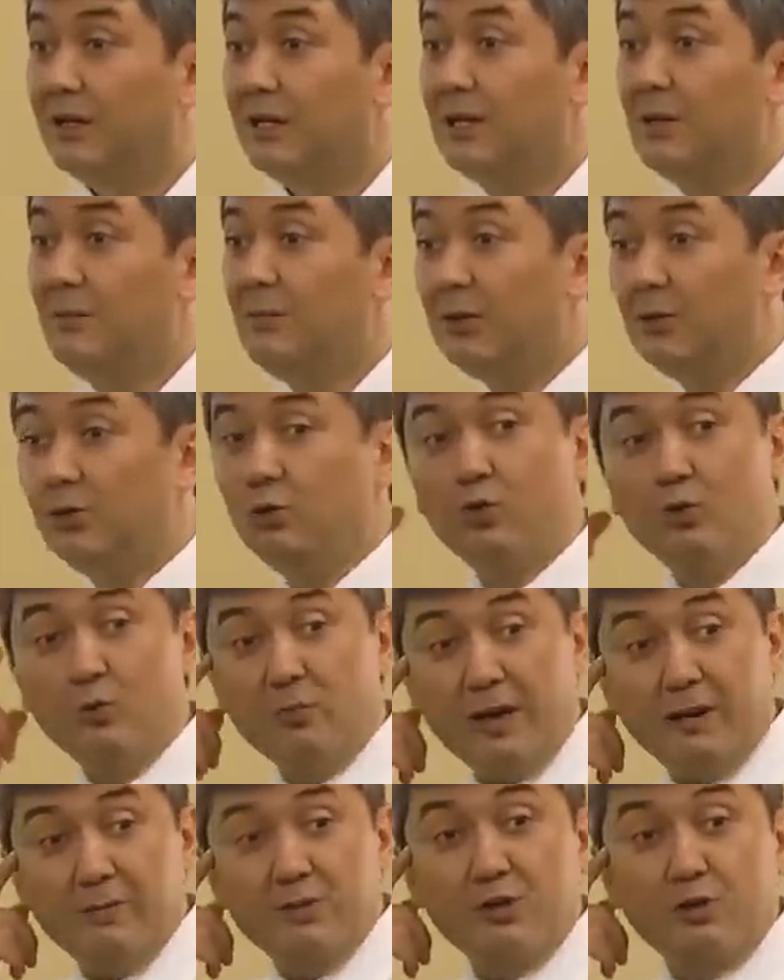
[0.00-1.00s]
И мы
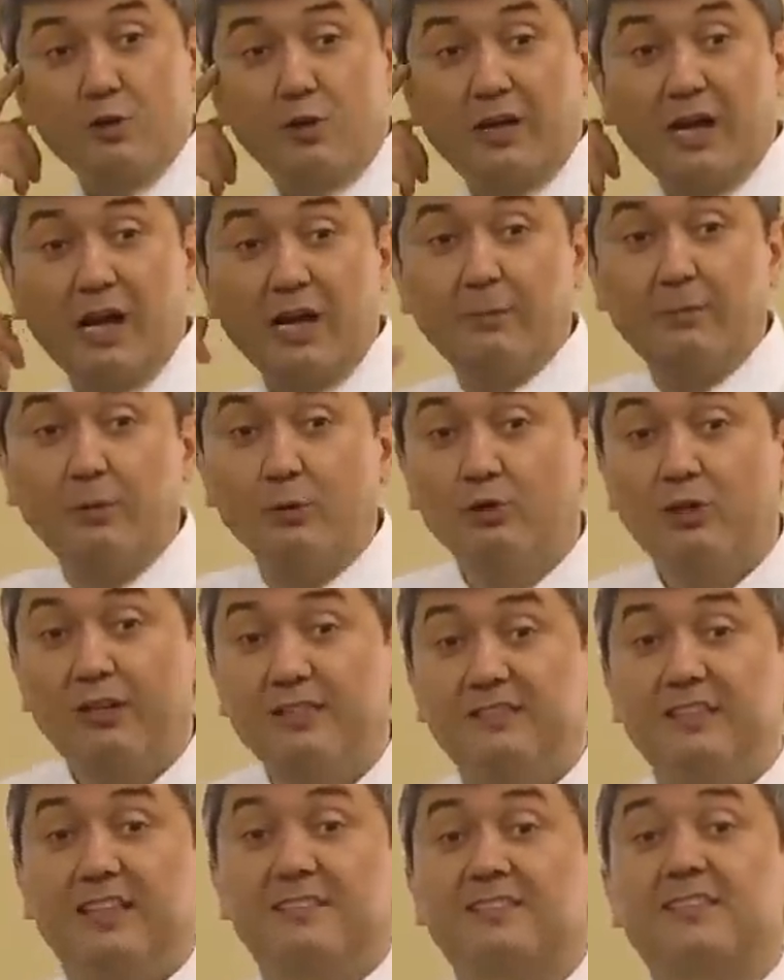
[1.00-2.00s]
думаем, что как будто
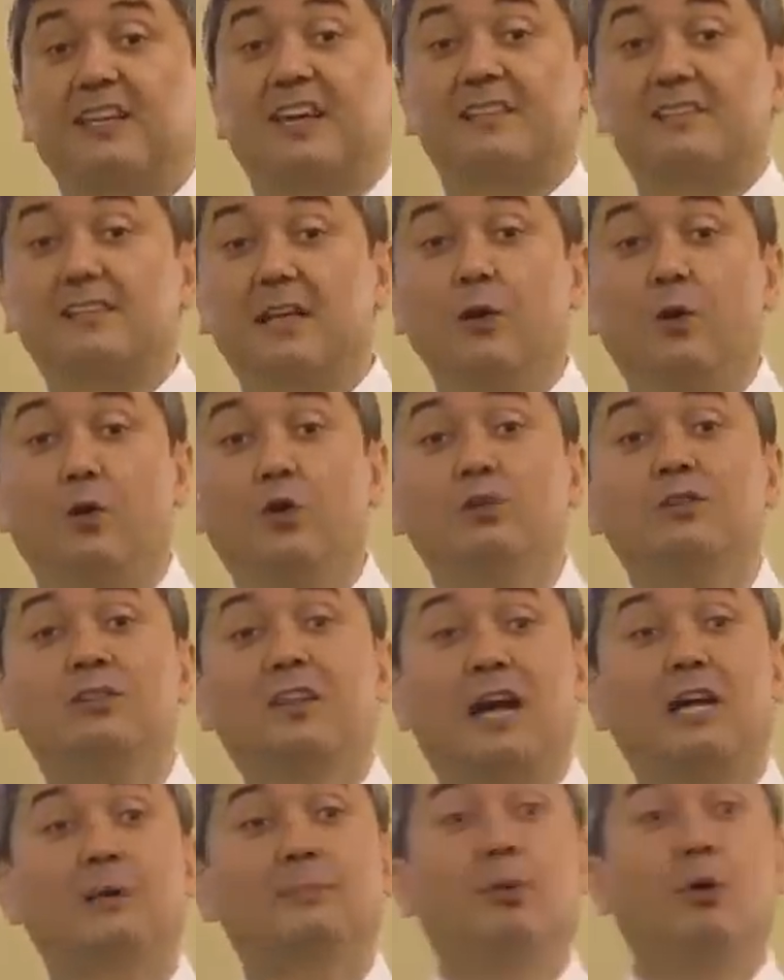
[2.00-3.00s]
если я сказал, он
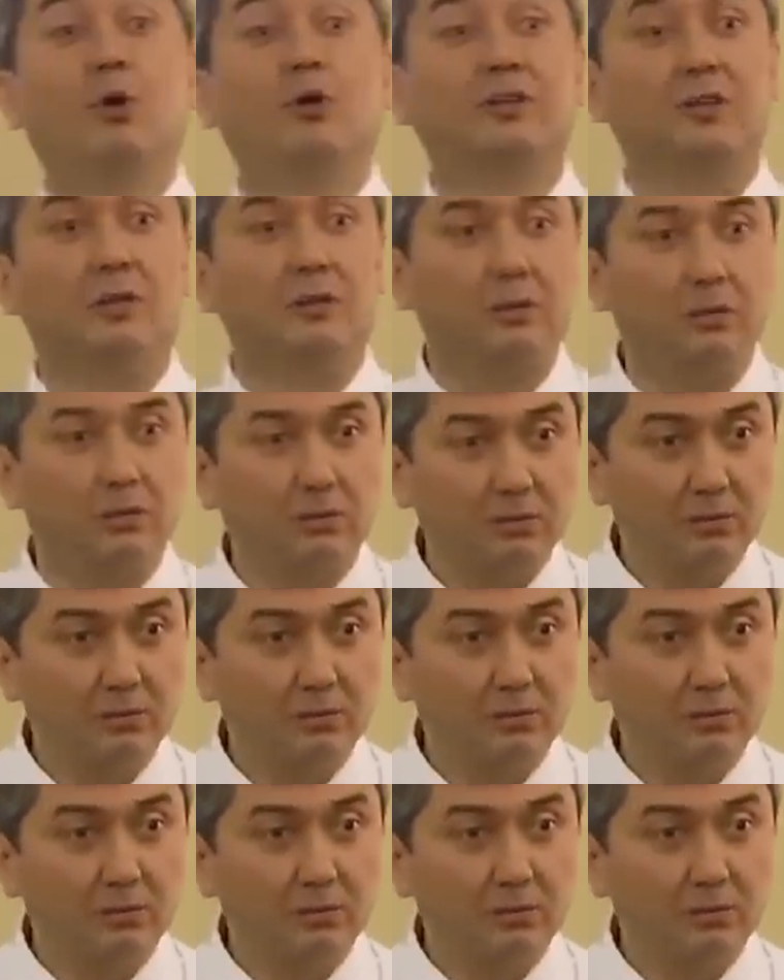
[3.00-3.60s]
так понял.